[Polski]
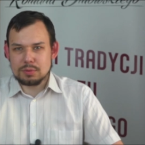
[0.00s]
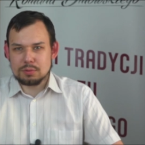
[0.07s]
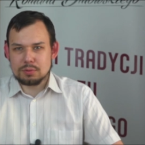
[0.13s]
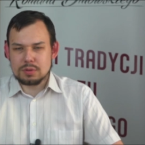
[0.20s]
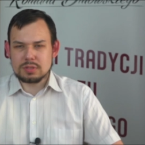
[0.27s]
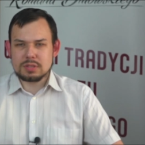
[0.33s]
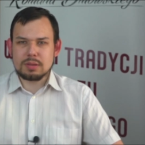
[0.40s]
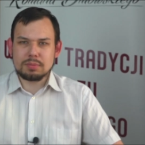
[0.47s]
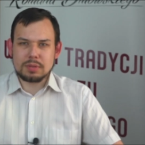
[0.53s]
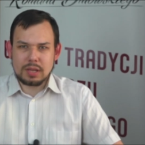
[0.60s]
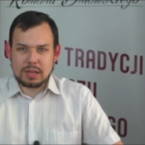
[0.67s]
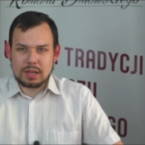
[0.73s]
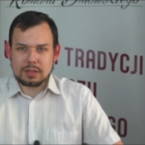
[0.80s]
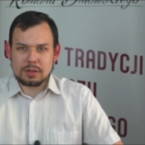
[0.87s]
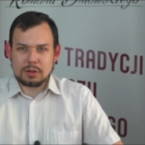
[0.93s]
do
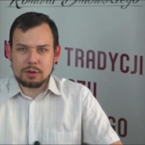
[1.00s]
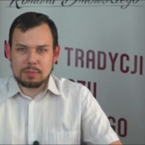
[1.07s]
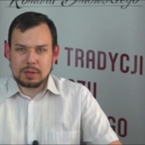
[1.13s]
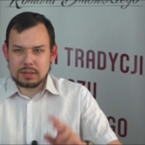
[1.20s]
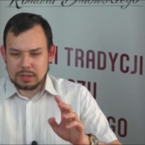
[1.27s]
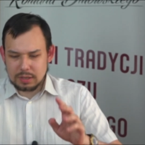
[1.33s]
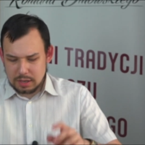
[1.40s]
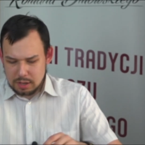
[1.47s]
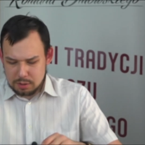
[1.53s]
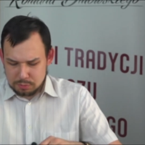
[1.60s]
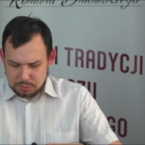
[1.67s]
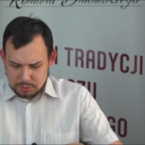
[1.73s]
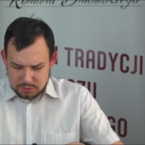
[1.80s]
udostępniania tego materiału,